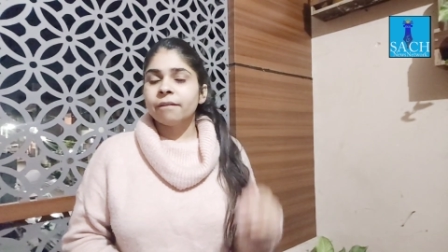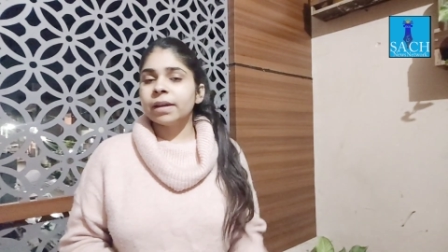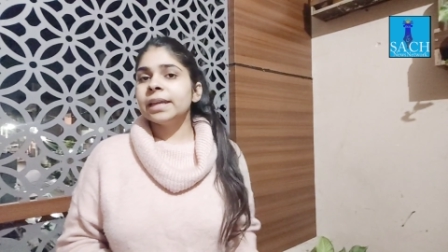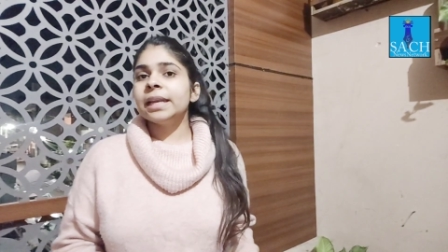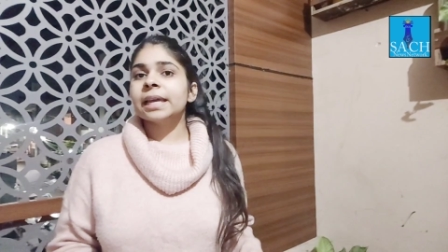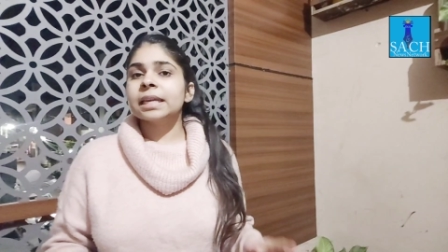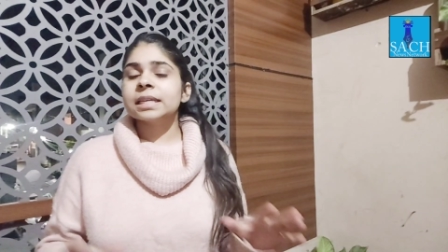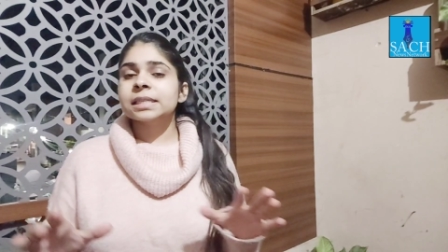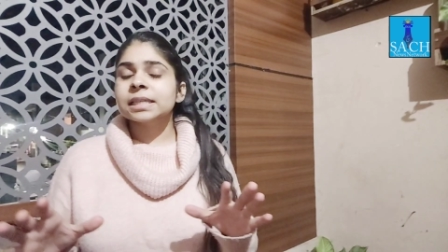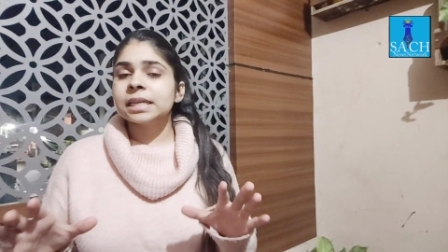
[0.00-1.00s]
वहीं
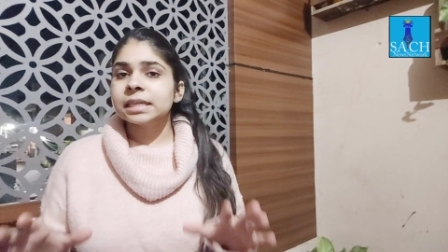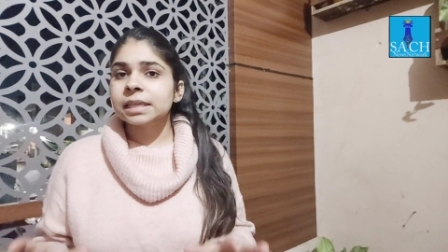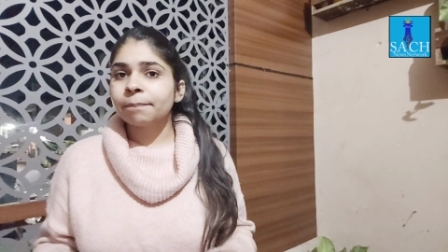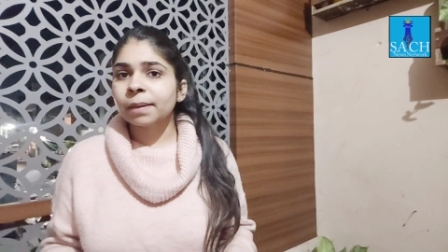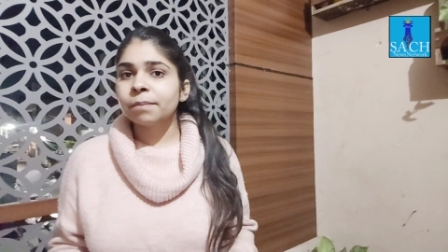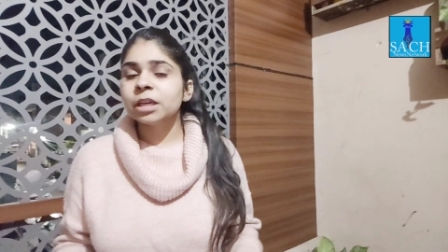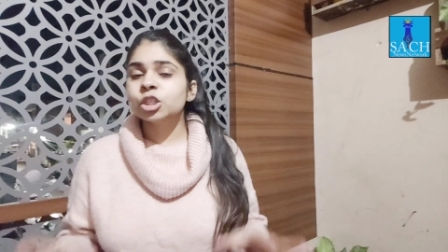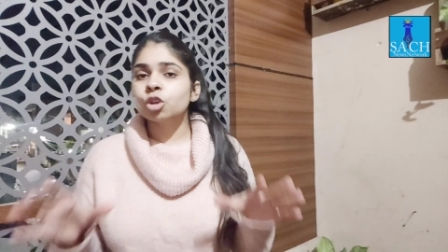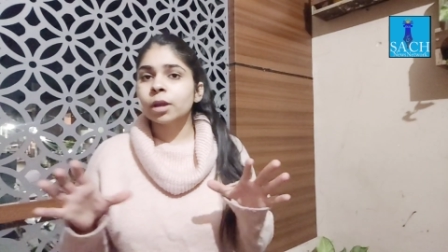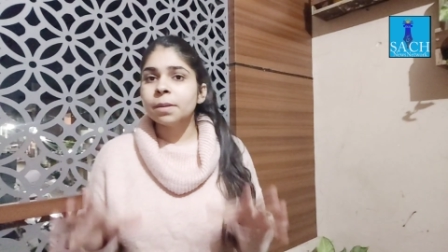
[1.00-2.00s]
लेकिन इन्हीं सबके
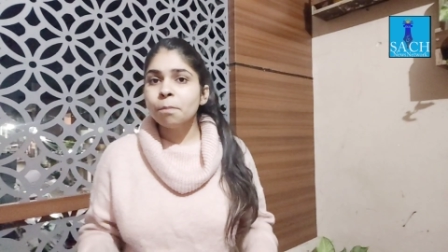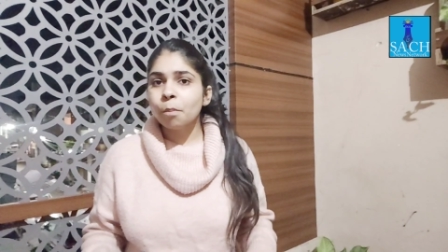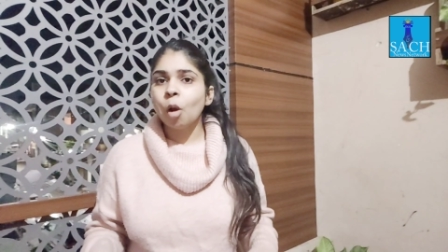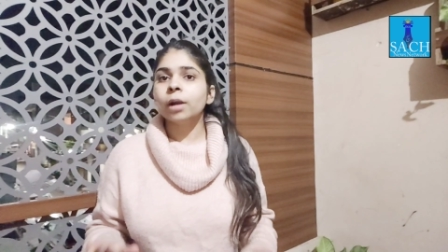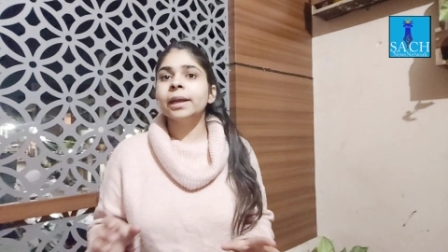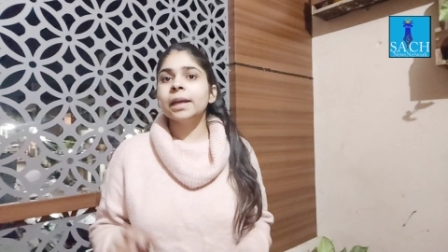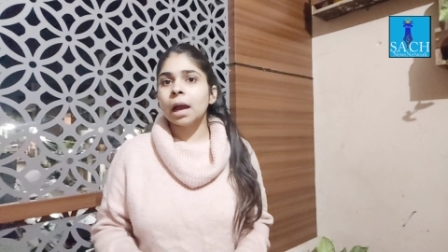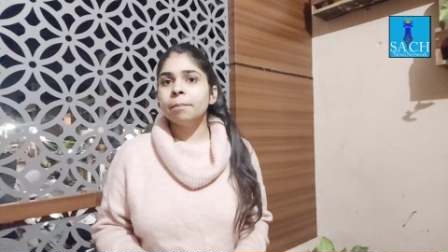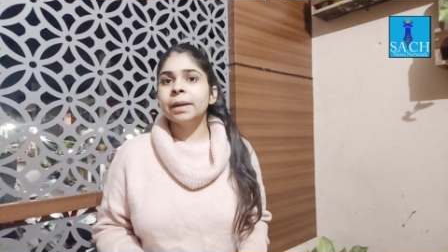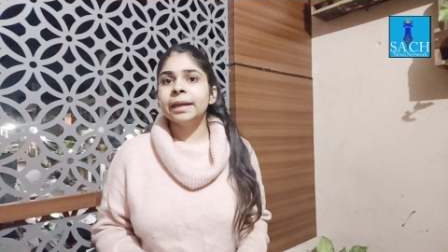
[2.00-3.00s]
बीच जो इम्पोर्टेंट
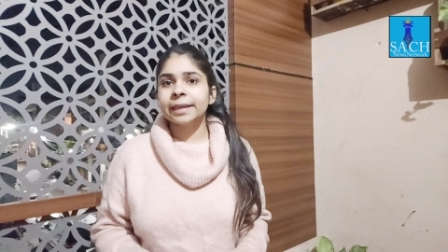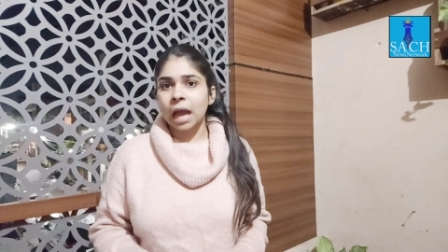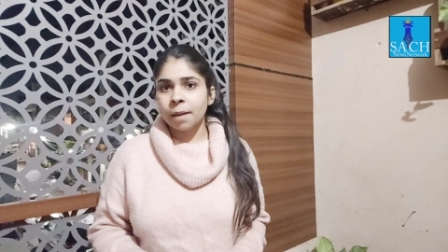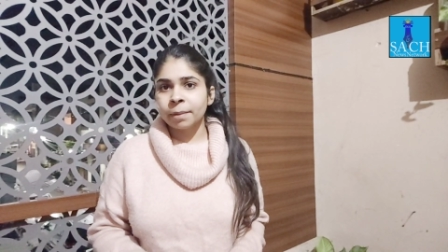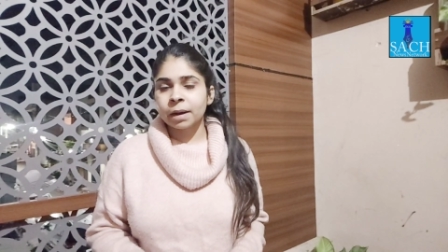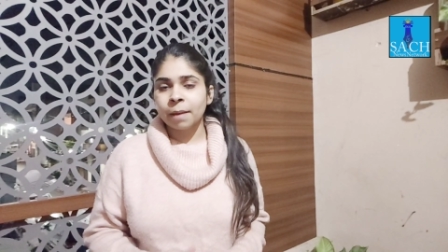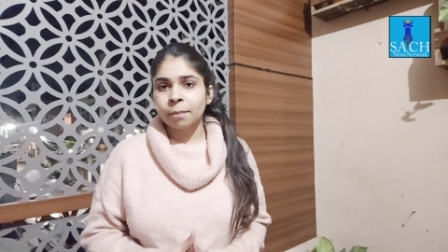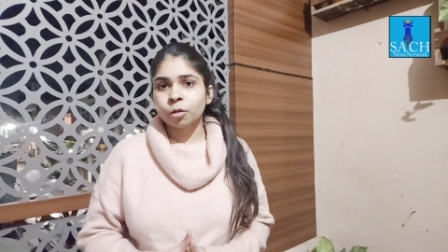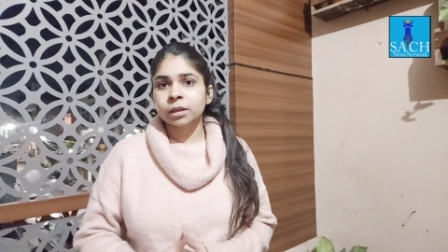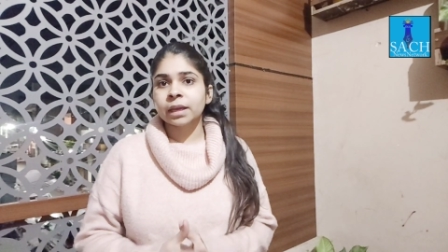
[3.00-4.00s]
अपडेट यहाँ पर हम
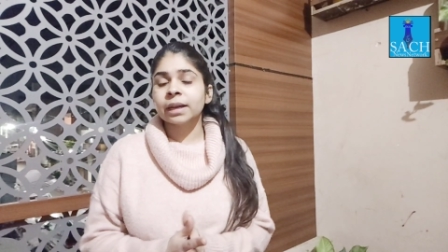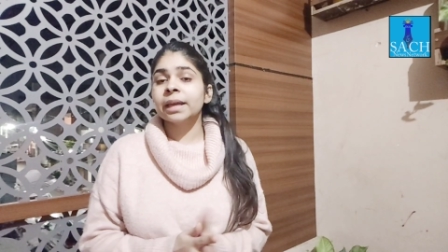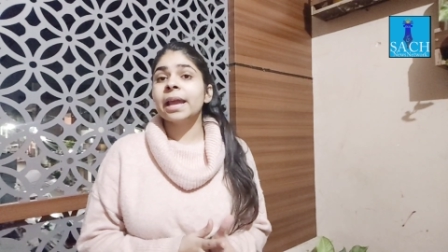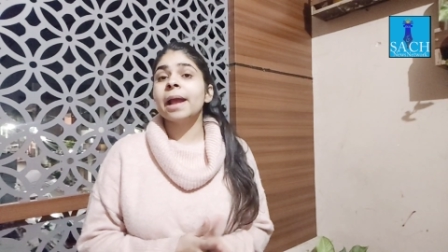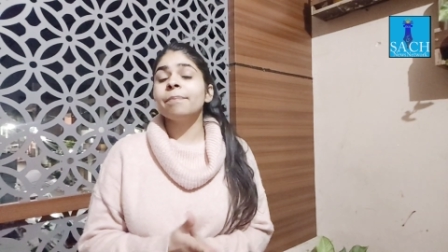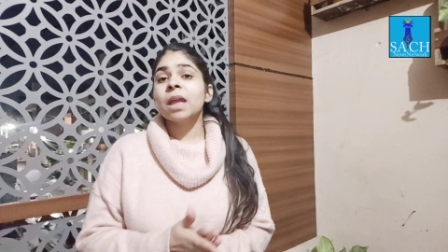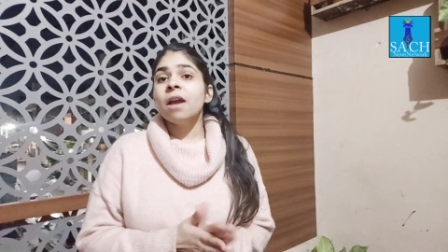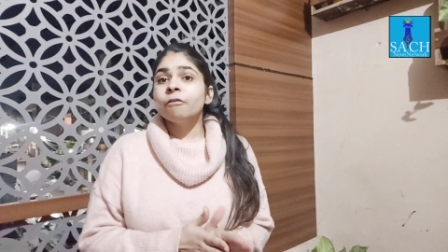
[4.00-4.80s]
आपको दे रहे हैं